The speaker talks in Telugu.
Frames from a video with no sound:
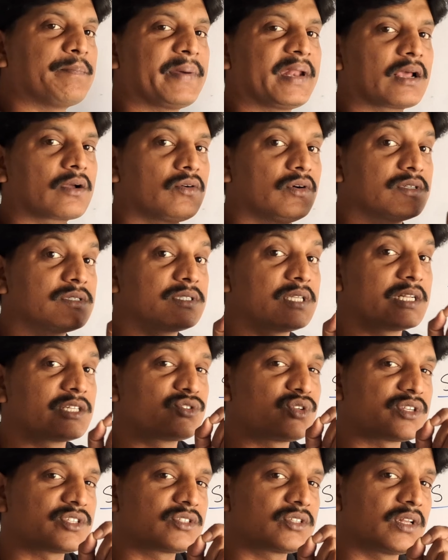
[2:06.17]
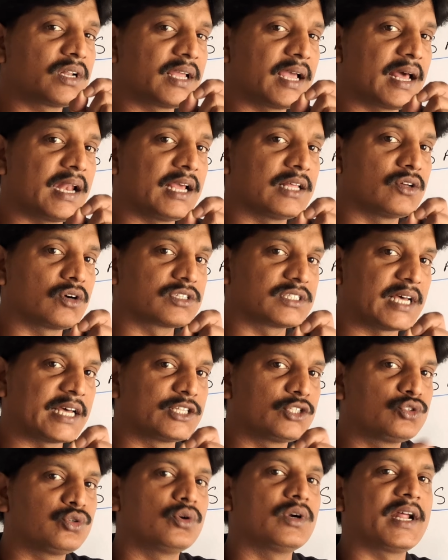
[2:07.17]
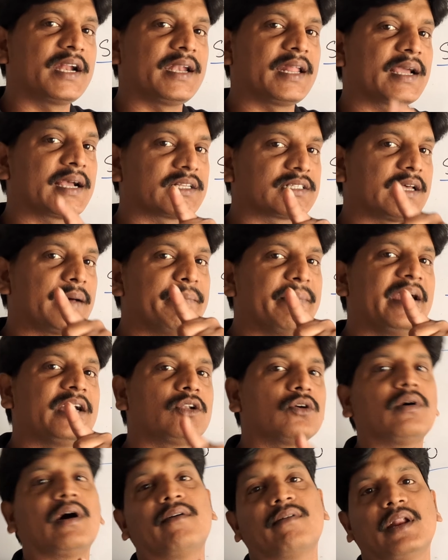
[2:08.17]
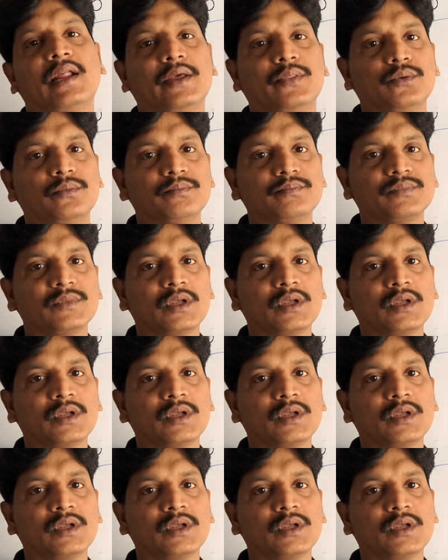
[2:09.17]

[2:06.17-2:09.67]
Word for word: చెప్పిన క్వశ్చన్స్ వస్తున్నాయా లేదో ఒకసారి చూడండి ఇంకా సమ్మేటివ్ అవ్వలేదు